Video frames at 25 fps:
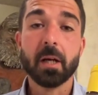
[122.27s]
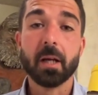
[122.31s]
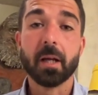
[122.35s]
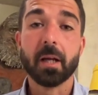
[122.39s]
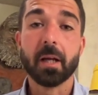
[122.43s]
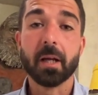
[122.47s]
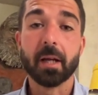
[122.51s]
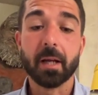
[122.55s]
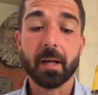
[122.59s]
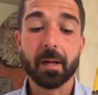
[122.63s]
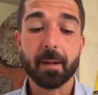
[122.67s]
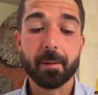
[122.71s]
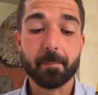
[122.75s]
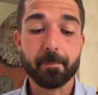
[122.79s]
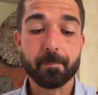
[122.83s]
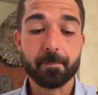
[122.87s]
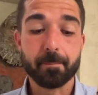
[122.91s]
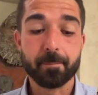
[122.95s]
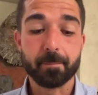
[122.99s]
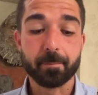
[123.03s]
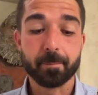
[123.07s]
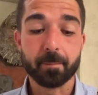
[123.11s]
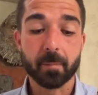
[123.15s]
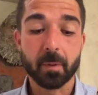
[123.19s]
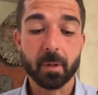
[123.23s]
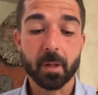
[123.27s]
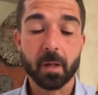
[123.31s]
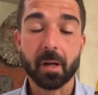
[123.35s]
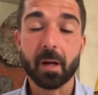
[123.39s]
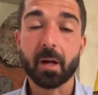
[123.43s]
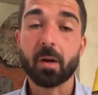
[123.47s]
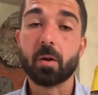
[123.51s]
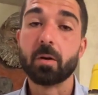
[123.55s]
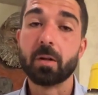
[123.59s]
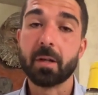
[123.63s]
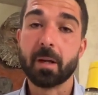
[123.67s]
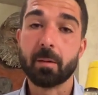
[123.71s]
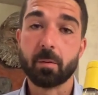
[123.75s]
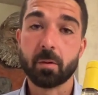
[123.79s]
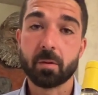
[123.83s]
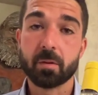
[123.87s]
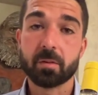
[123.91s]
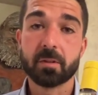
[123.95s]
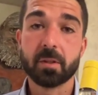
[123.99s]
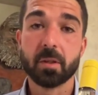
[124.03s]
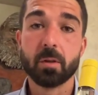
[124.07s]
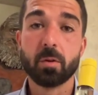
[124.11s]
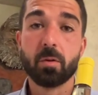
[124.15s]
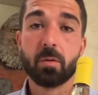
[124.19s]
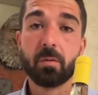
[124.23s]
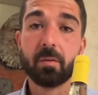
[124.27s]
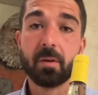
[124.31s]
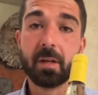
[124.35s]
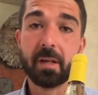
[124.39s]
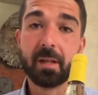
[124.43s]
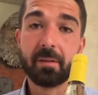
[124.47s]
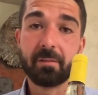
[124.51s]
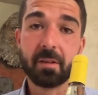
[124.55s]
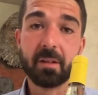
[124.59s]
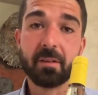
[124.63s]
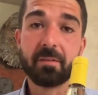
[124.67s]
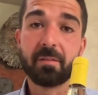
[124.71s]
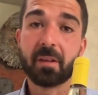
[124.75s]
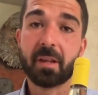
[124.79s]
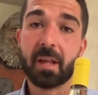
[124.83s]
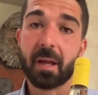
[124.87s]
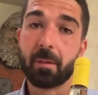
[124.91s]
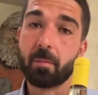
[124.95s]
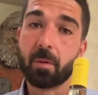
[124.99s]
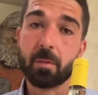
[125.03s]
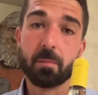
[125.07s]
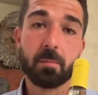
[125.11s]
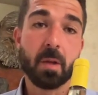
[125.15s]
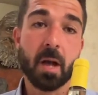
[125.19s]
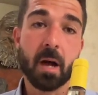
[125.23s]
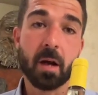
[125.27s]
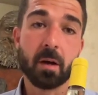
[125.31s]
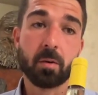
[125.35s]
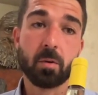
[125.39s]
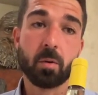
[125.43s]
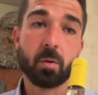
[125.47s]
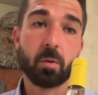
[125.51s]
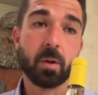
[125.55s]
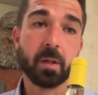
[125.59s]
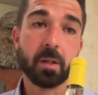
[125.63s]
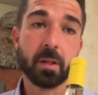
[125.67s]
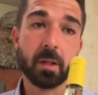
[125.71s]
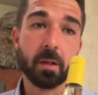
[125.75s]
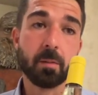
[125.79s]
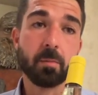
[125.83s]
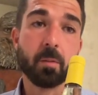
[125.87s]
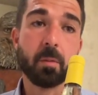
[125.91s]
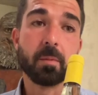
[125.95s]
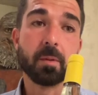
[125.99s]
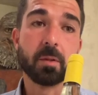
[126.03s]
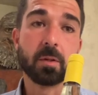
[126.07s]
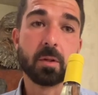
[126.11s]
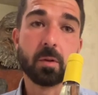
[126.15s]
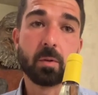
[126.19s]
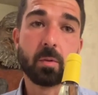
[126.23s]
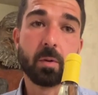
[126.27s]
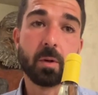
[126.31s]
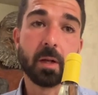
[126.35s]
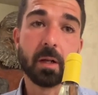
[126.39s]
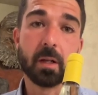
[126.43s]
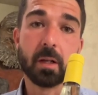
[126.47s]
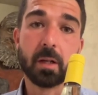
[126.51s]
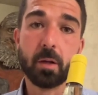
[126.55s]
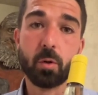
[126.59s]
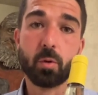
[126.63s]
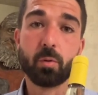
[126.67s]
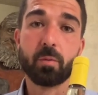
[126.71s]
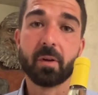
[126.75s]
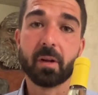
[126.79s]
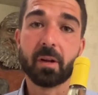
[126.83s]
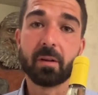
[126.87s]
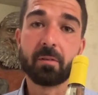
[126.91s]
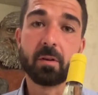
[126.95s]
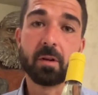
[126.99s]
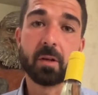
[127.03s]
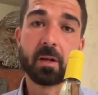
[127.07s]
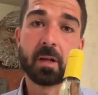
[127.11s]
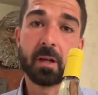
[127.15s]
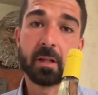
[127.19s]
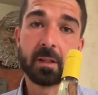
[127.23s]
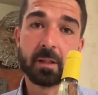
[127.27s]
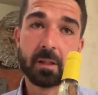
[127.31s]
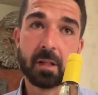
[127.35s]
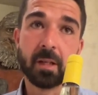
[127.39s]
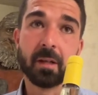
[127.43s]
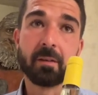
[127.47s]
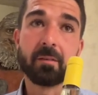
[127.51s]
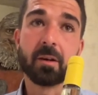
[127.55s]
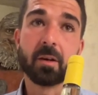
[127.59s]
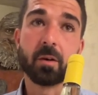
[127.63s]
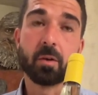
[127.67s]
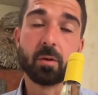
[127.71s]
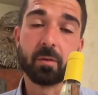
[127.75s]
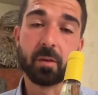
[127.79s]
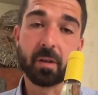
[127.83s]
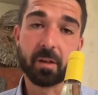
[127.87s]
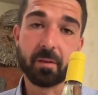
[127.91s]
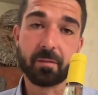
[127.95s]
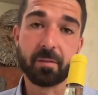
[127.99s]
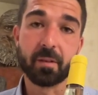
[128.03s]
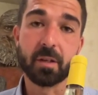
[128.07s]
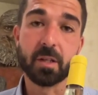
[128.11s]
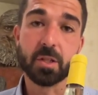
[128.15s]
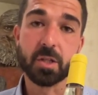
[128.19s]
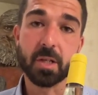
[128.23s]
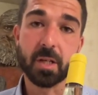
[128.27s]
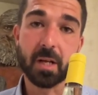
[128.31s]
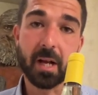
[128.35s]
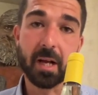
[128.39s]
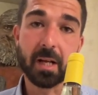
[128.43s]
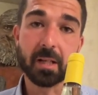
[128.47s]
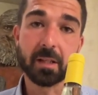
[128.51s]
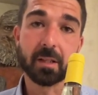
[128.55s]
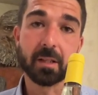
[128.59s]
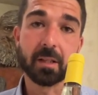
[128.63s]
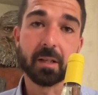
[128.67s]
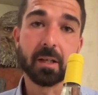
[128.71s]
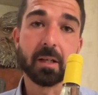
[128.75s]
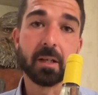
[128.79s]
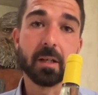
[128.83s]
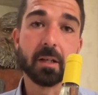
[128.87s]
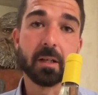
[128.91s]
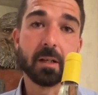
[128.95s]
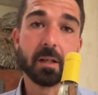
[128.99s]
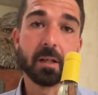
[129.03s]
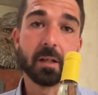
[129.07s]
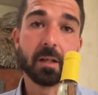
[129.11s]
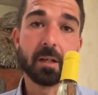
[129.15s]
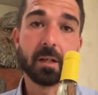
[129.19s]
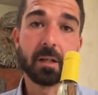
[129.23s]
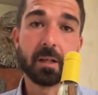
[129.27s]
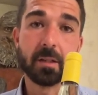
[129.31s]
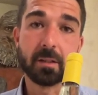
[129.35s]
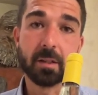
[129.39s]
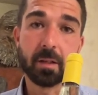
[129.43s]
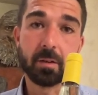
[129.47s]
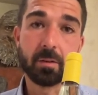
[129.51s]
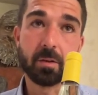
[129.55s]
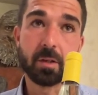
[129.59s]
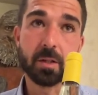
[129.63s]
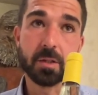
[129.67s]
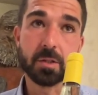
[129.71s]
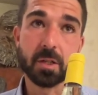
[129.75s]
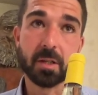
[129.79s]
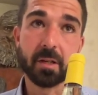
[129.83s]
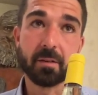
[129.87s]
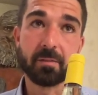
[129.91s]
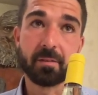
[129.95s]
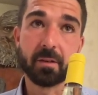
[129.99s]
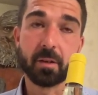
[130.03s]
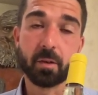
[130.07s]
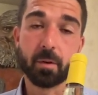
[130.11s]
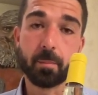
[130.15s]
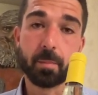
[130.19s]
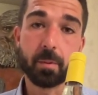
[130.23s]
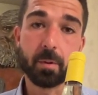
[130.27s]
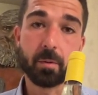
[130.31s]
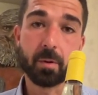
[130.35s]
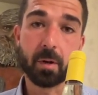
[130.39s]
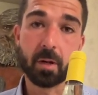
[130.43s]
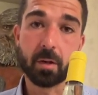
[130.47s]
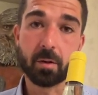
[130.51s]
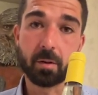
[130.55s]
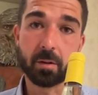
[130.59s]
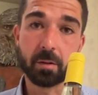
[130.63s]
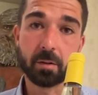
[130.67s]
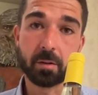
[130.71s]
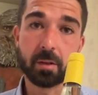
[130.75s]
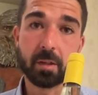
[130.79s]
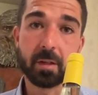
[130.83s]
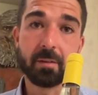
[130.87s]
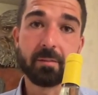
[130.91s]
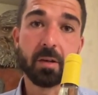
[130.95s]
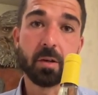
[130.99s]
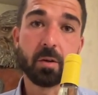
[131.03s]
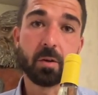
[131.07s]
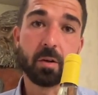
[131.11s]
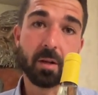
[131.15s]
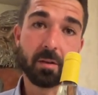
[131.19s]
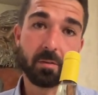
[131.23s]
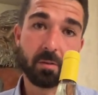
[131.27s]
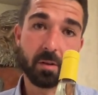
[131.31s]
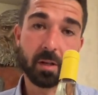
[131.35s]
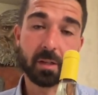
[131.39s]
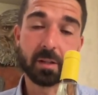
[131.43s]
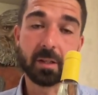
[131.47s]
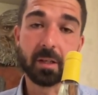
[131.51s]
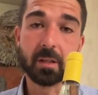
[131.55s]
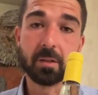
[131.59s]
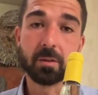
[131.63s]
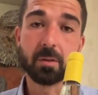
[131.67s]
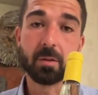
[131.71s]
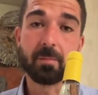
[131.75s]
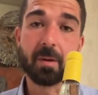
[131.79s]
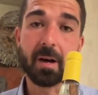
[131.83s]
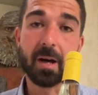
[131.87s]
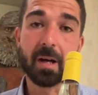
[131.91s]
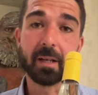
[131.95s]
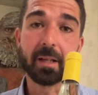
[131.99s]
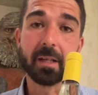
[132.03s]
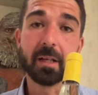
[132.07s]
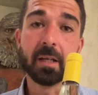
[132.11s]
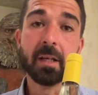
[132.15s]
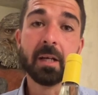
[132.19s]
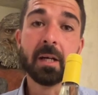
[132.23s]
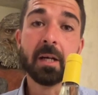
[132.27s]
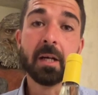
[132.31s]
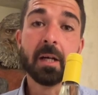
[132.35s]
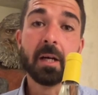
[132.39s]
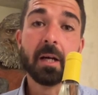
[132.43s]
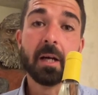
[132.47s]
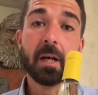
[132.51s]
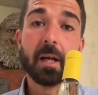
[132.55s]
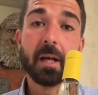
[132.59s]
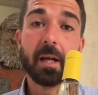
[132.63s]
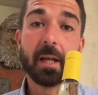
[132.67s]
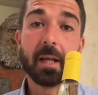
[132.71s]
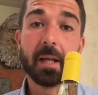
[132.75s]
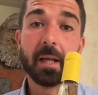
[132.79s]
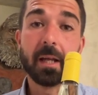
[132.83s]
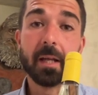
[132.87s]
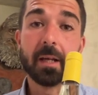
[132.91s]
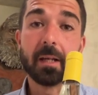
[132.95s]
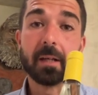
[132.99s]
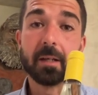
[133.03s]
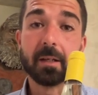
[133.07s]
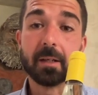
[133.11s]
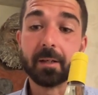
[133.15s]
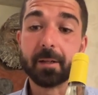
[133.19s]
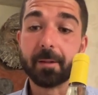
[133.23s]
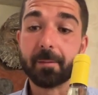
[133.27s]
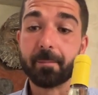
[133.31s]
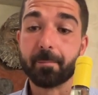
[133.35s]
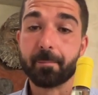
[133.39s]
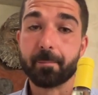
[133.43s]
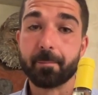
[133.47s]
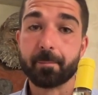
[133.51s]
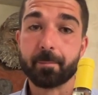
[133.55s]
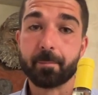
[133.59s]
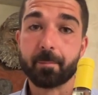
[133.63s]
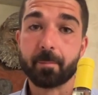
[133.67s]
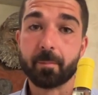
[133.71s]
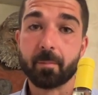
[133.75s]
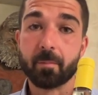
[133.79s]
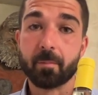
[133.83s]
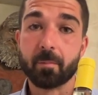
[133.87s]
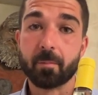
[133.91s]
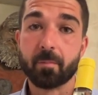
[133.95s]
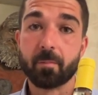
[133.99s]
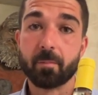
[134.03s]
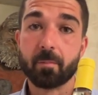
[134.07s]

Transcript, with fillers: E mm, raccogliamo queste uve, le vinifichiamo in bianco, quindi nel momento in cui le uve arrivano in cantina vengono refrigerate eh, all'interno di una cella frigo per una notte, vengono lavorate l'indomani e ehm,